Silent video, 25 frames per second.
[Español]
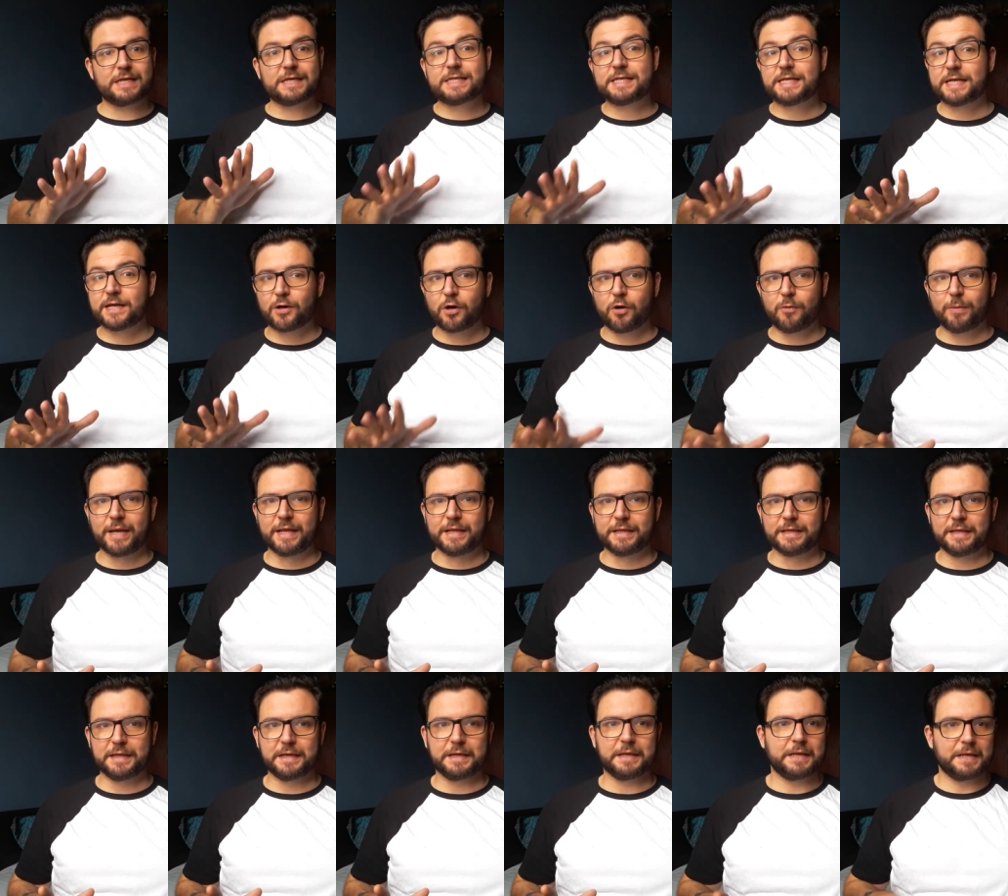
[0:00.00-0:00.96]
del siglo
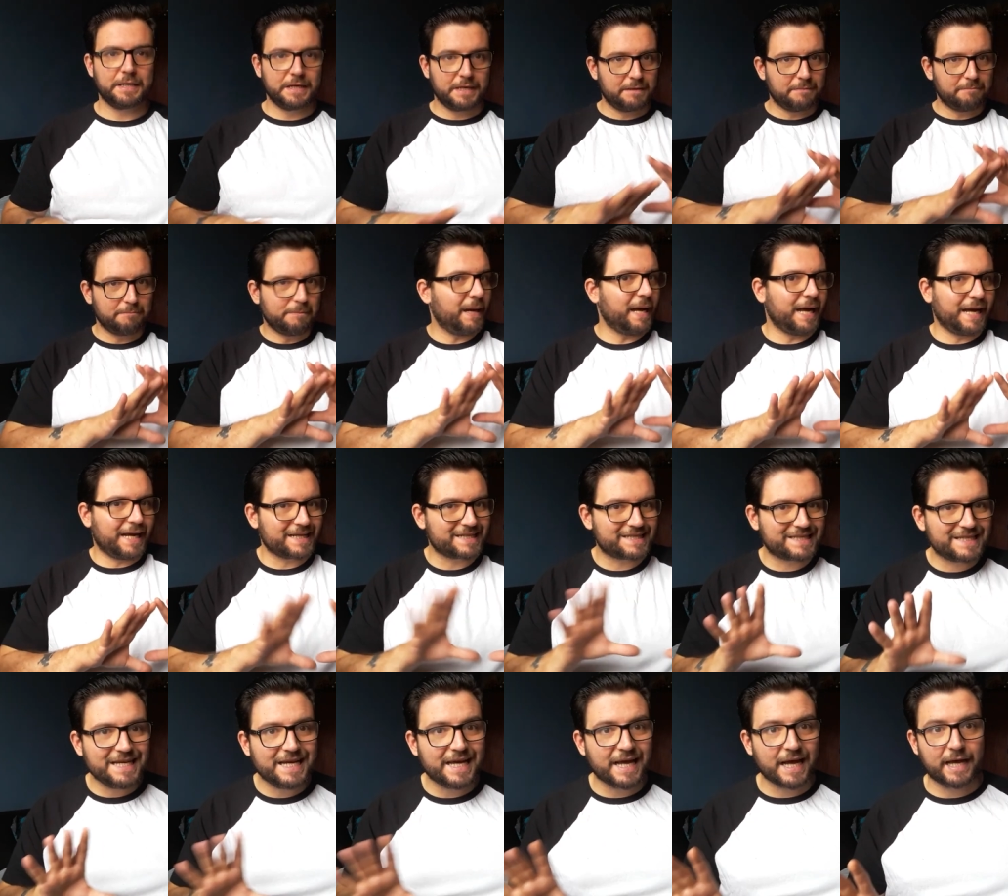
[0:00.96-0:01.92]
XX.
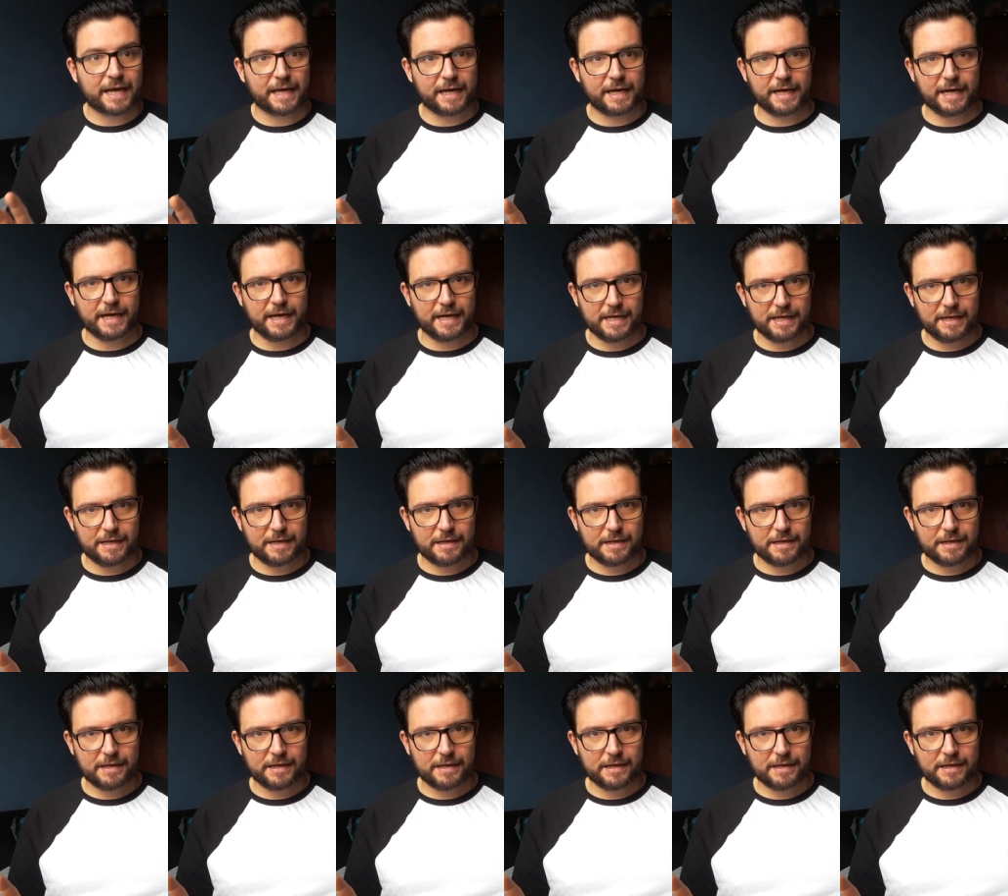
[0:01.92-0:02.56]
Así en general,